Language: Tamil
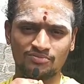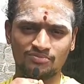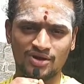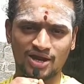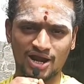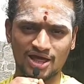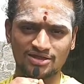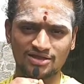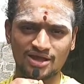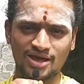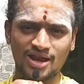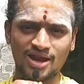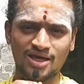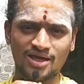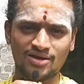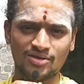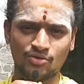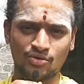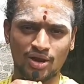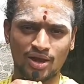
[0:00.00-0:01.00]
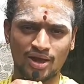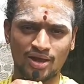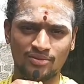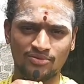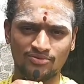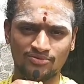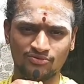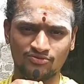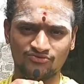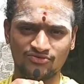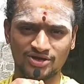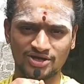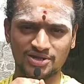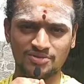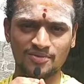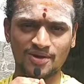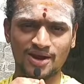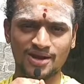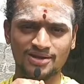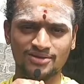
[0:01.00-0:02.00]
மனதால் உன்னை
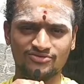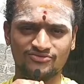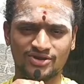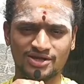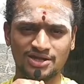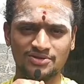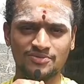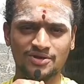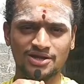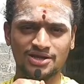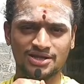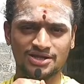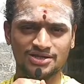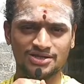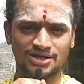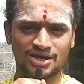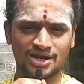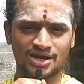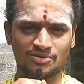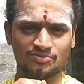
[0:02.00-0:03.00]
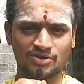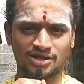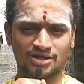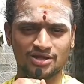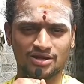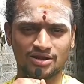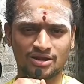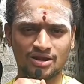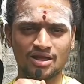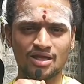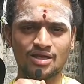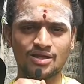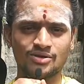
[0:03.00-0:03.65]
வழிபாடு வழிபடுகின்றேன் அப்படிங்கிறார்